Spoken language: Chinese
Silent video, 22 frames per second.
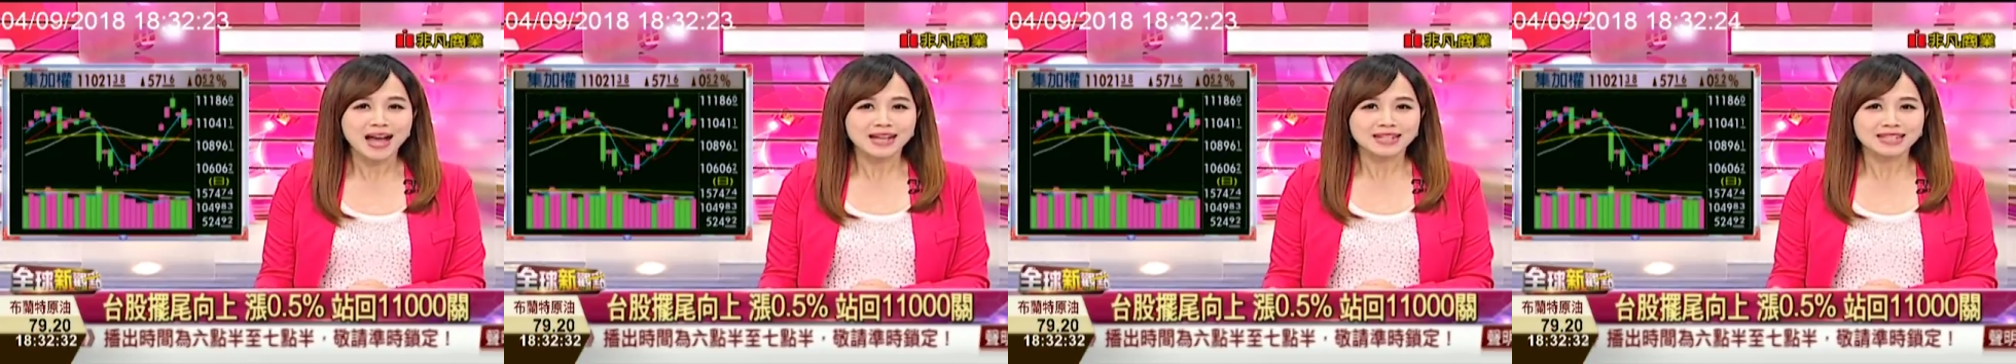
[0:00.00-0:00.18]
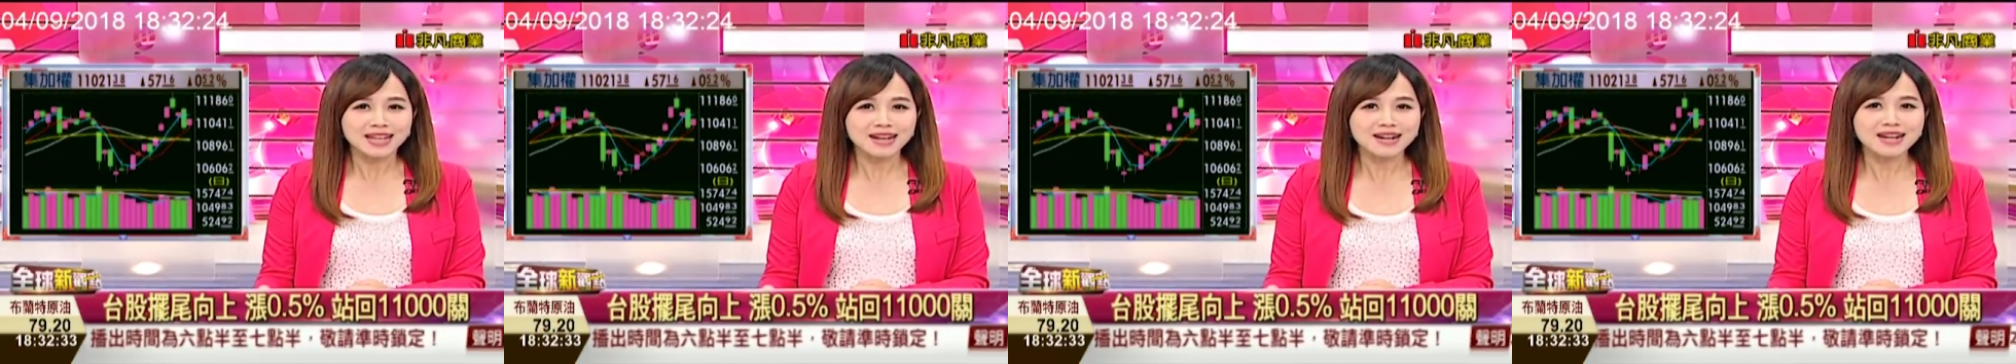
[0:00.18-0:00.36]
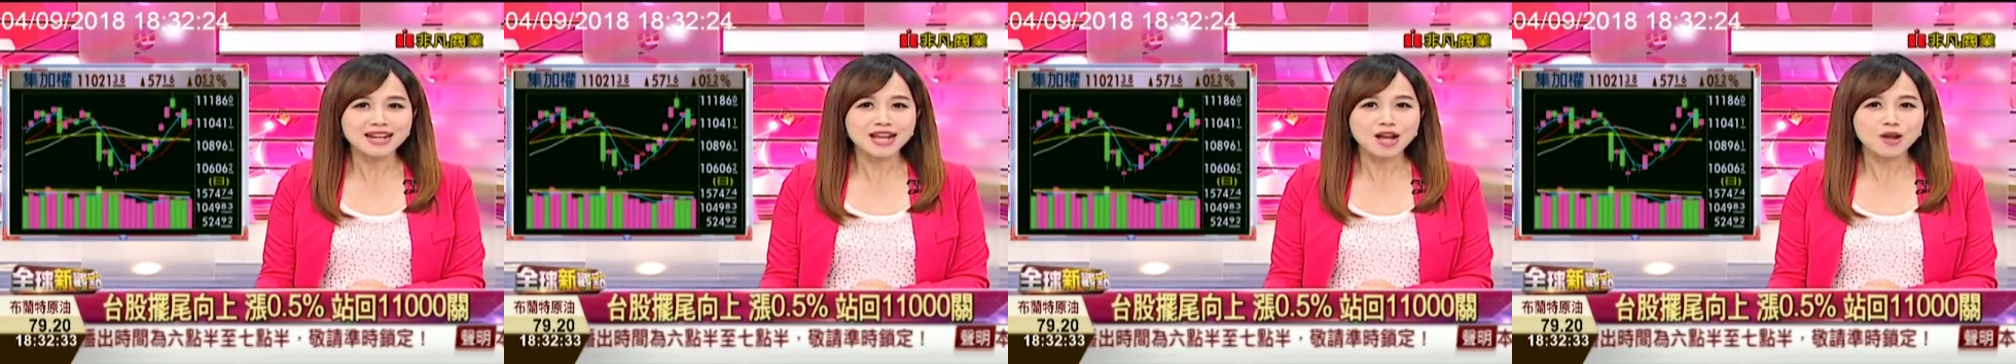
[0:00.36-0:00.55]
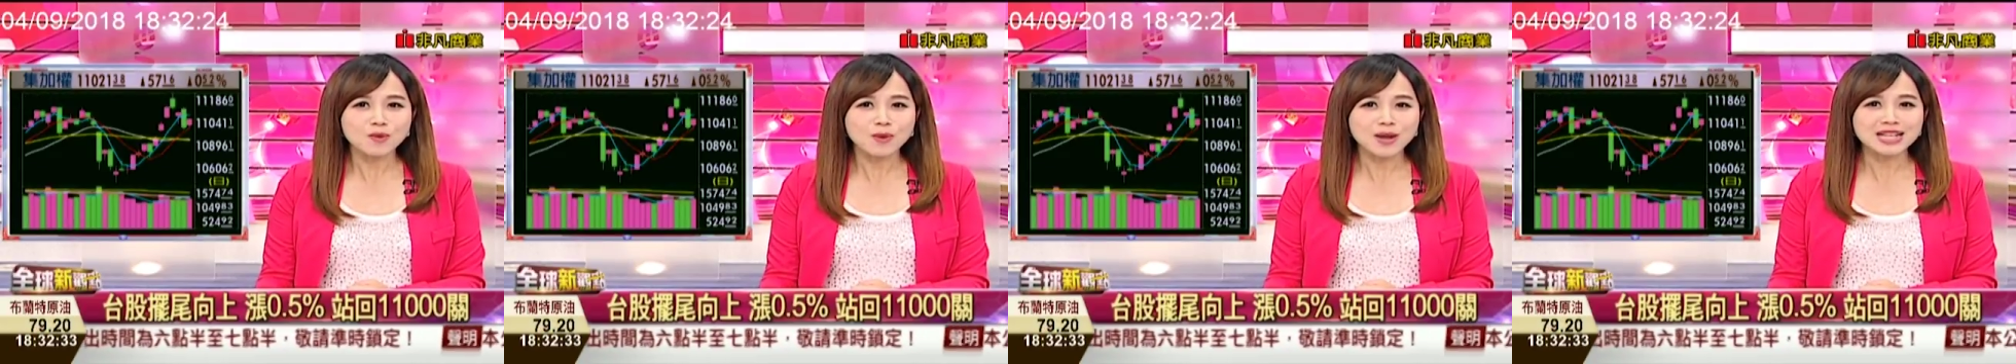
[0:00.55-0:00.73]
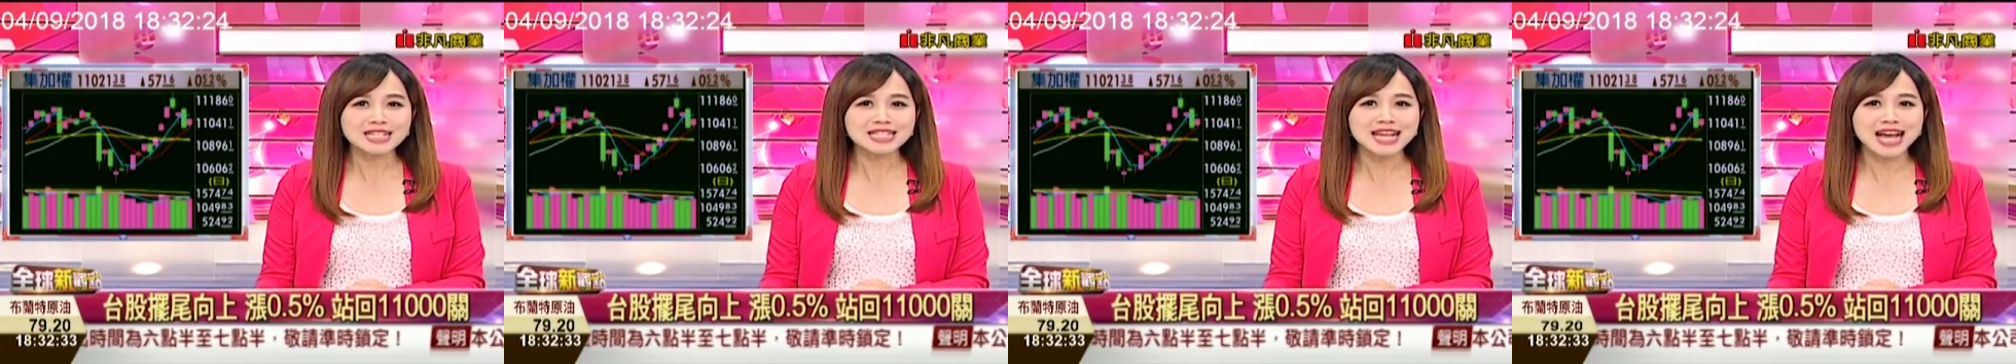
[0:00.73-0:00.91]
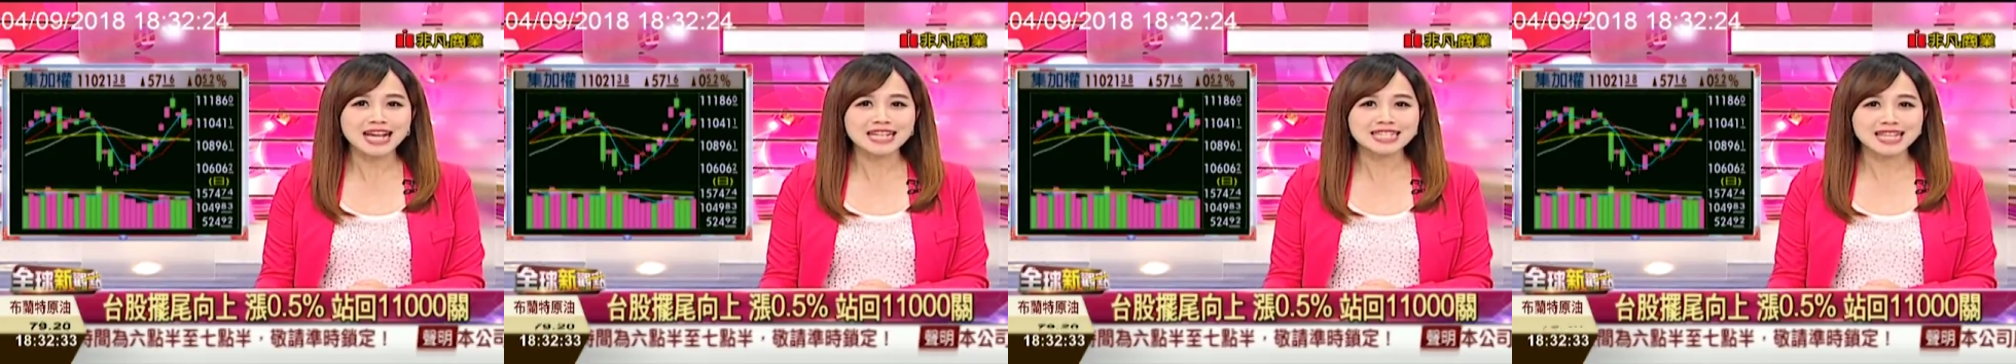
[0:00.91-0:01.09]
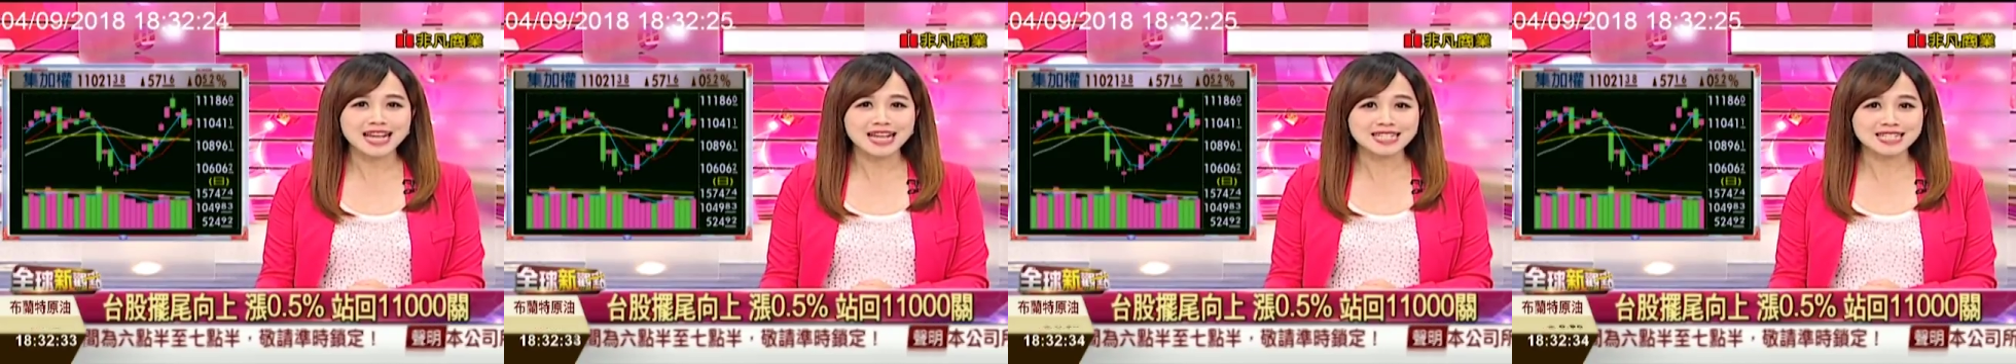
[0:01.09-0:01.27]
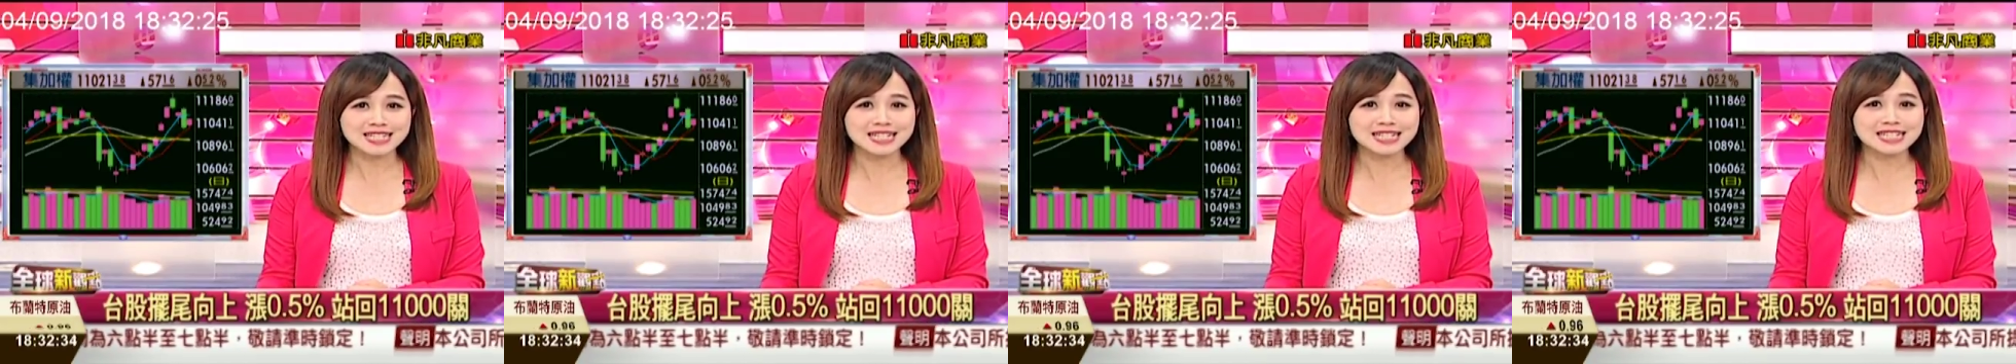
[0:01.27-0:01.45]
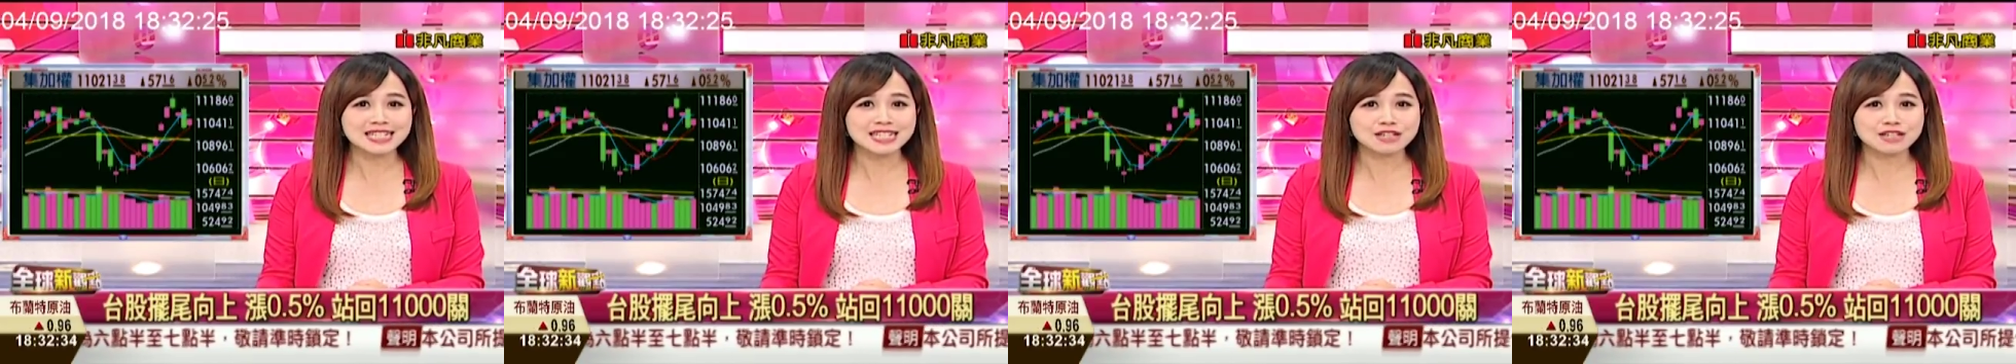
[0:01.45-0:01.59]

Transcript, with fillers: 当然要观察一下近